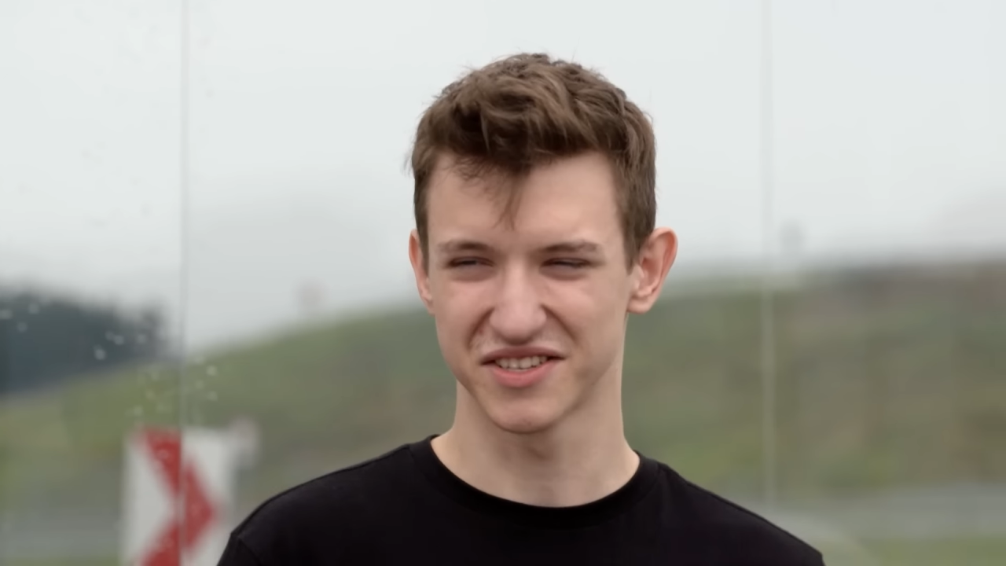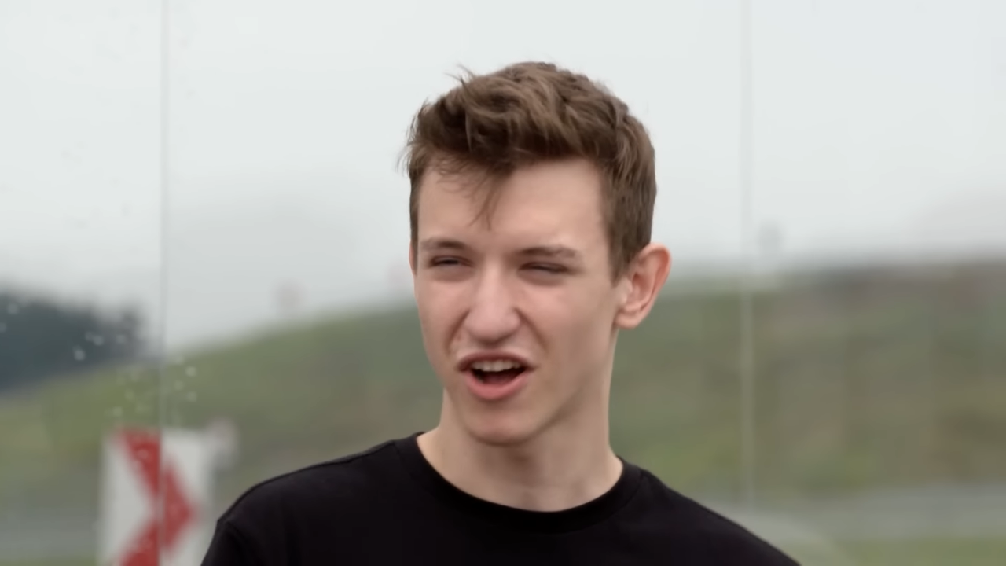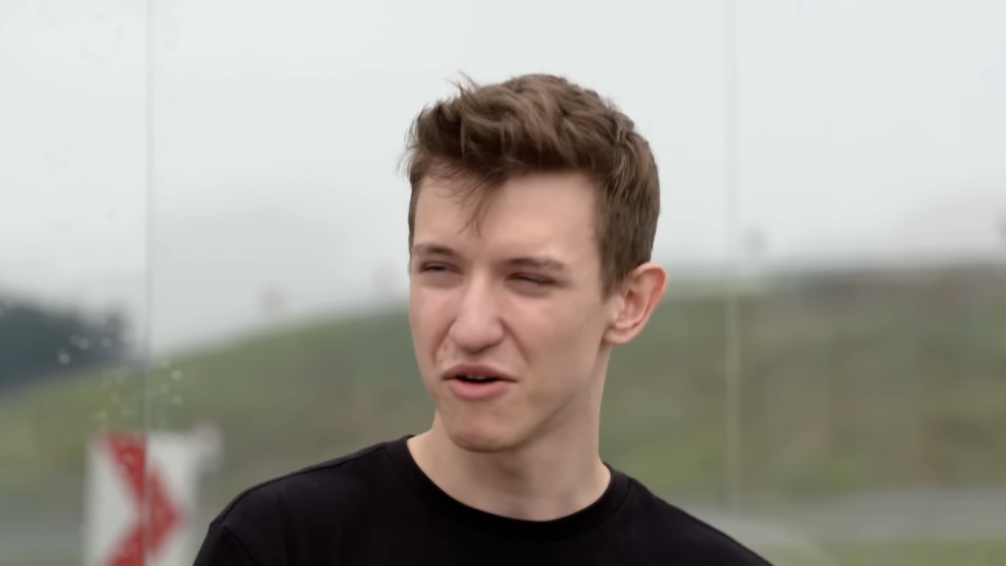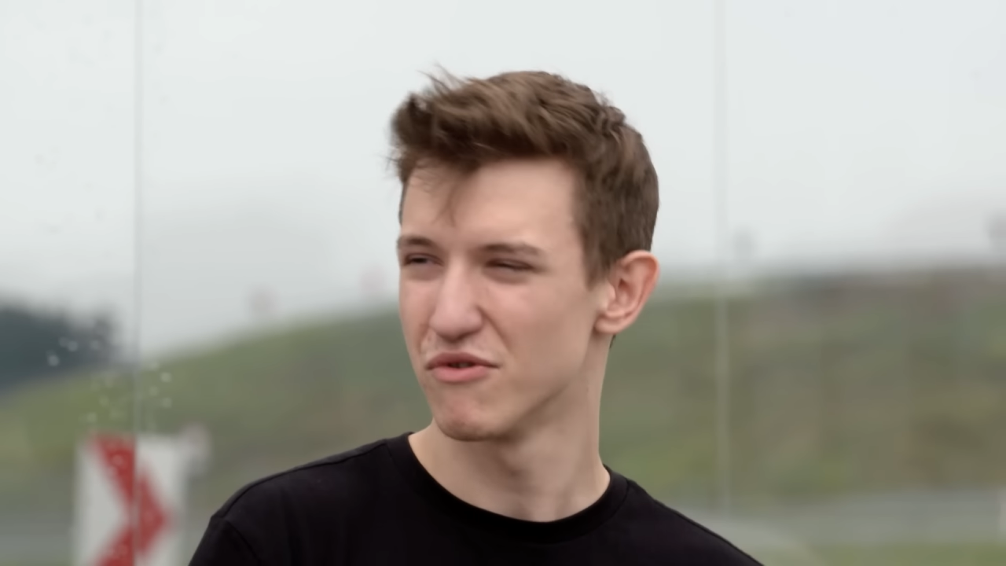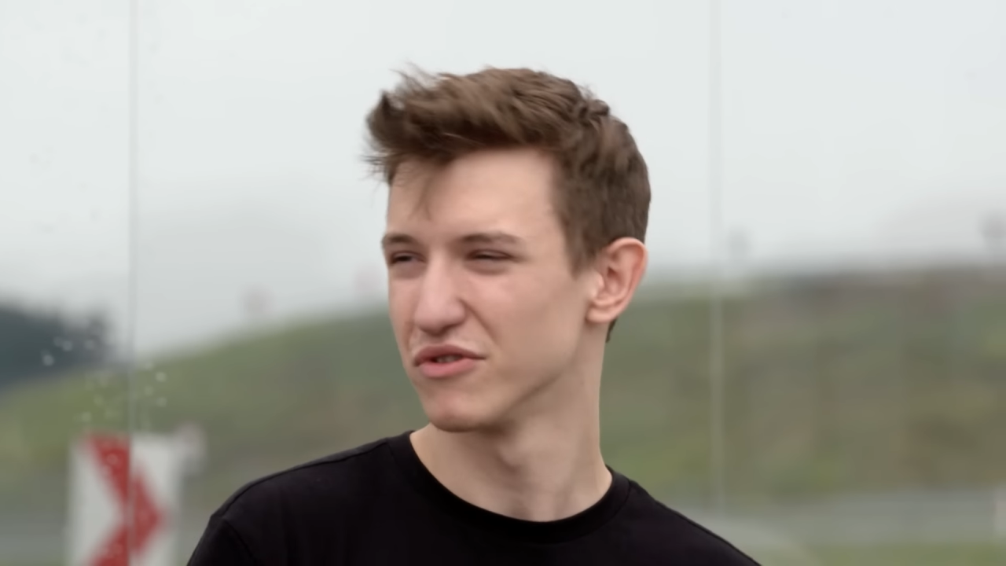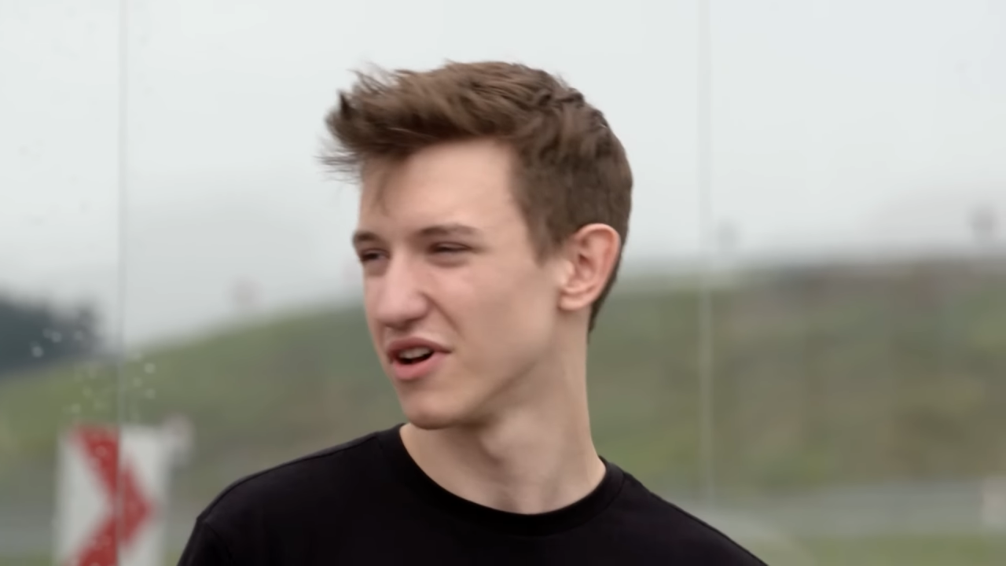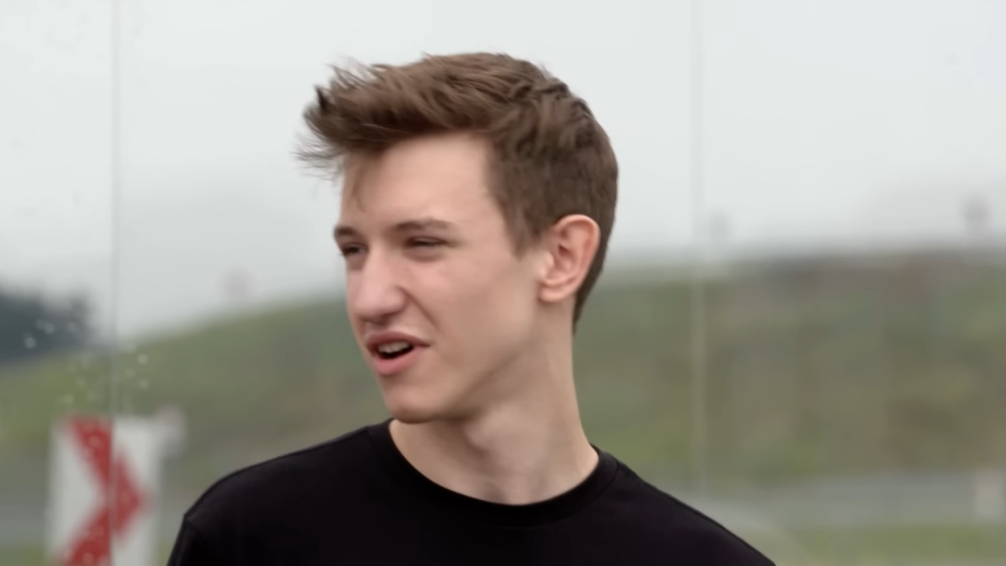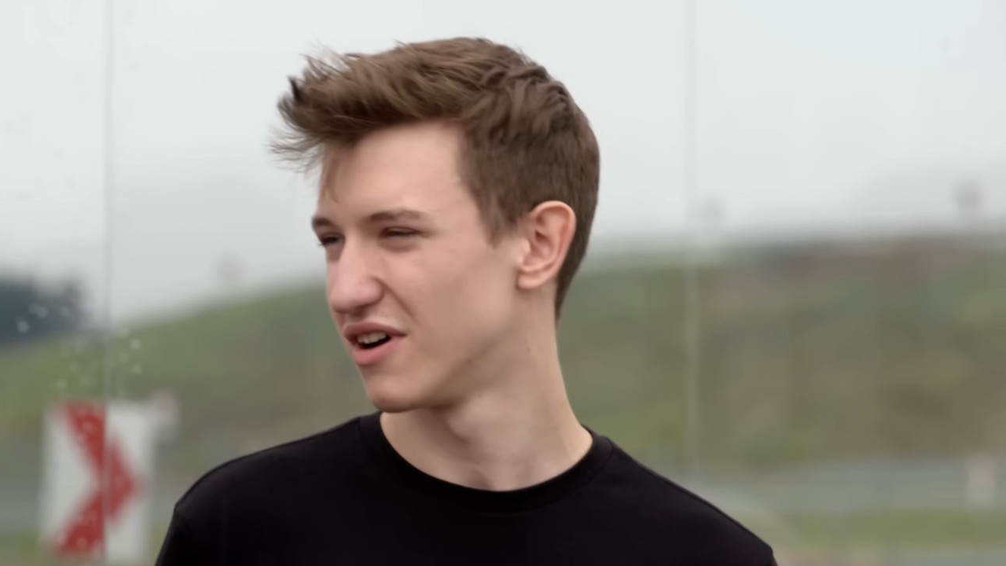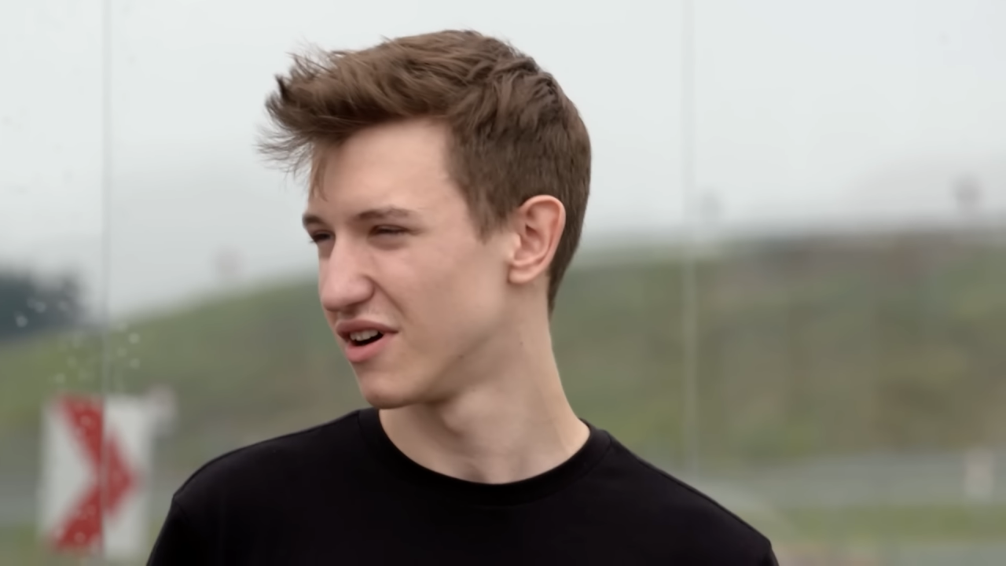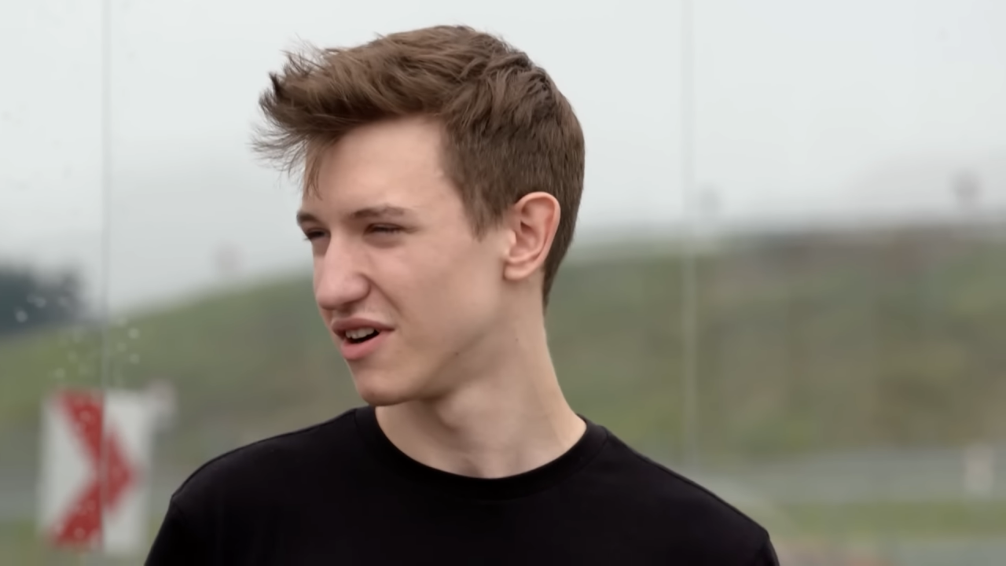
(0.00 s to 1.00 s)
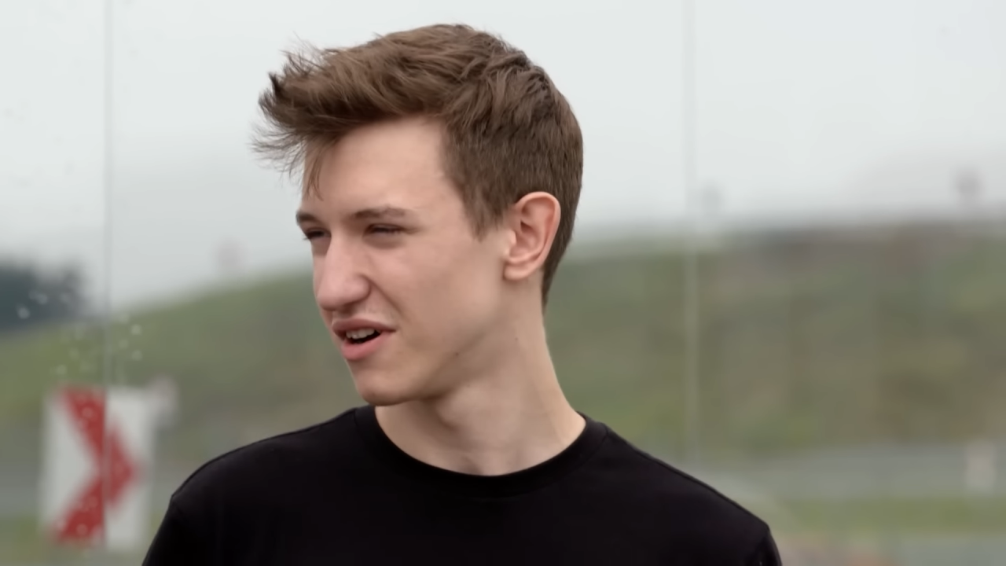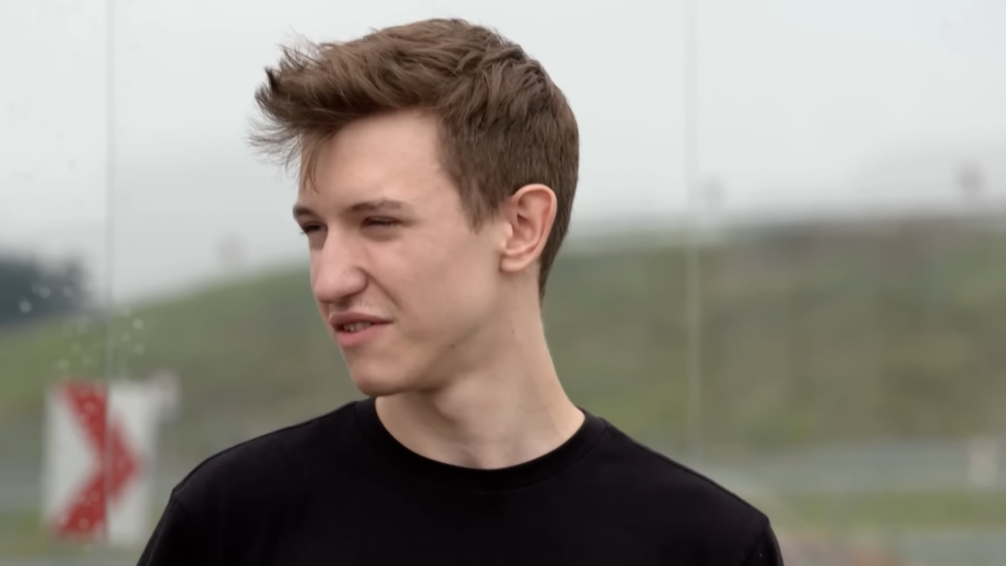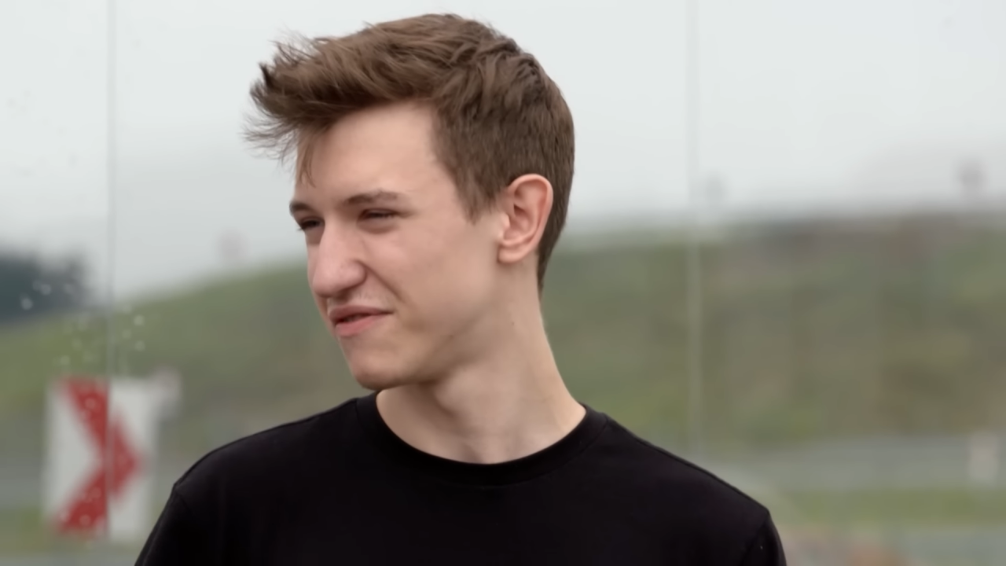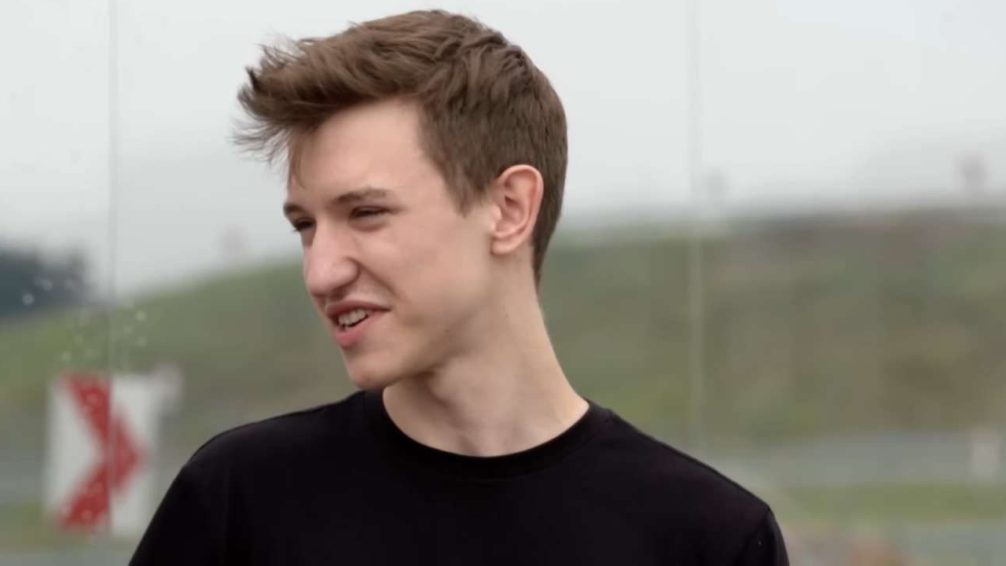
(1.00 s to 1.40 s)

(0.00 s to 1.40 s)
domu do